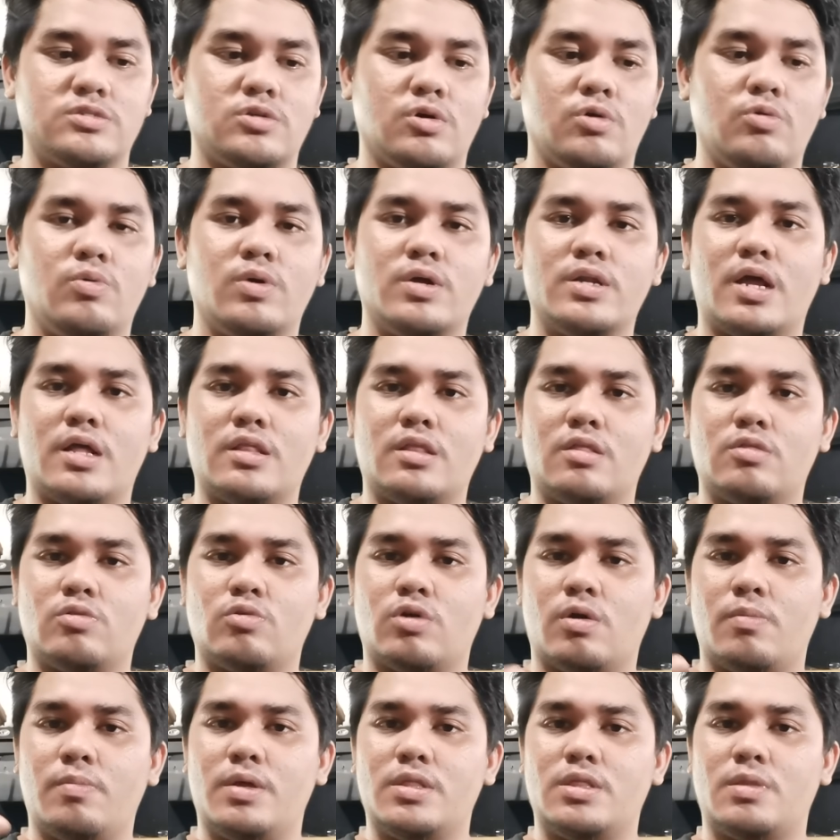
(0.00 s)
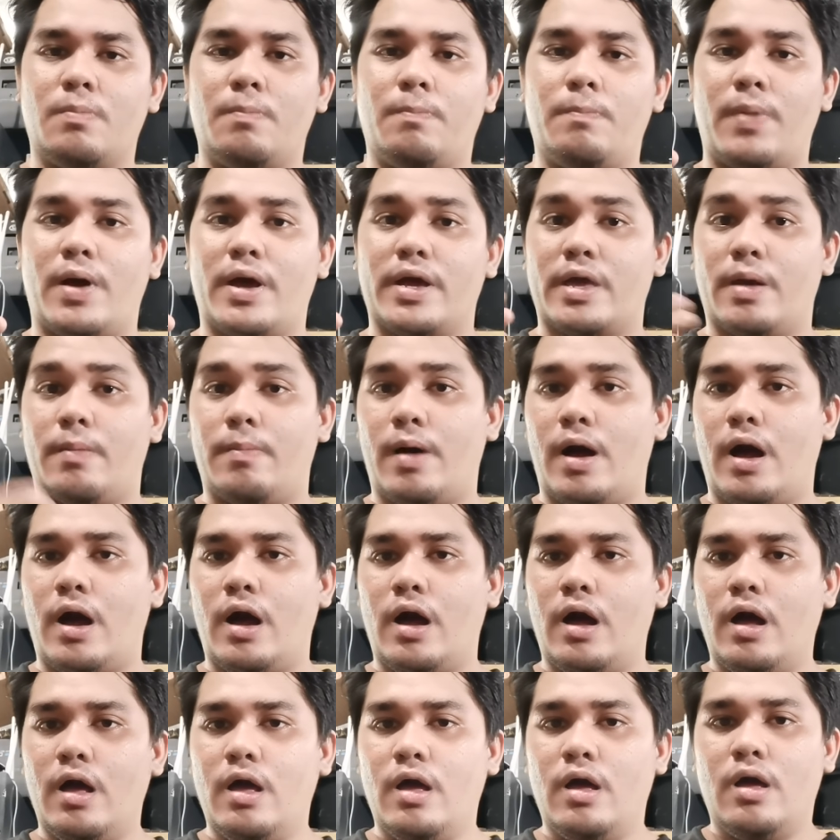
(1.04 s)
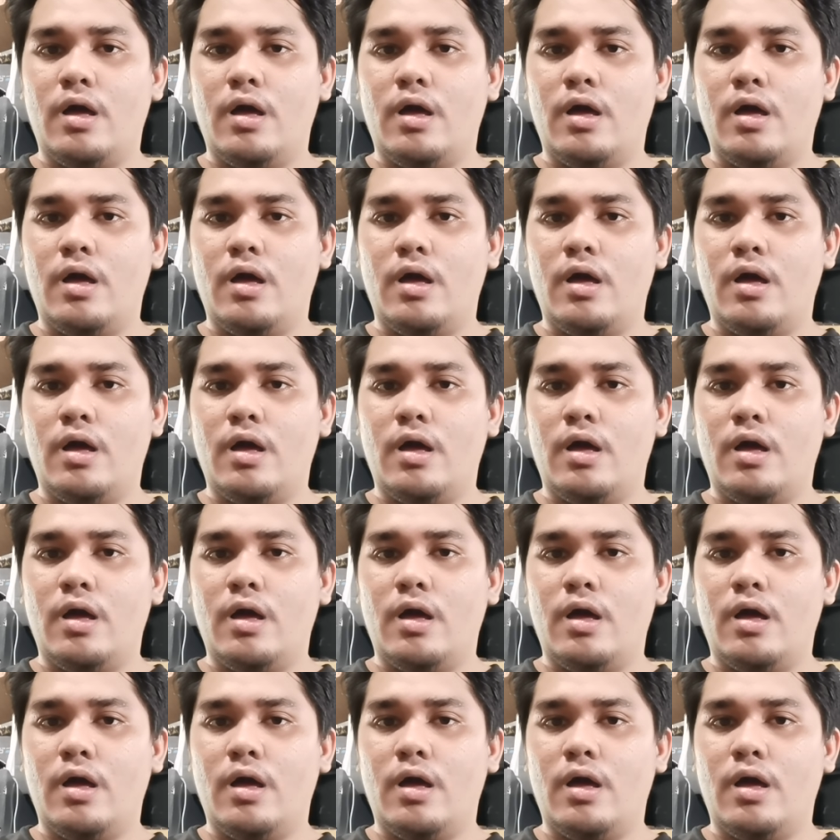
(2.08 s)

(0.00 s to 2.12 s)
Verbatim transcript: So, wag natin to gamitin pangyabang.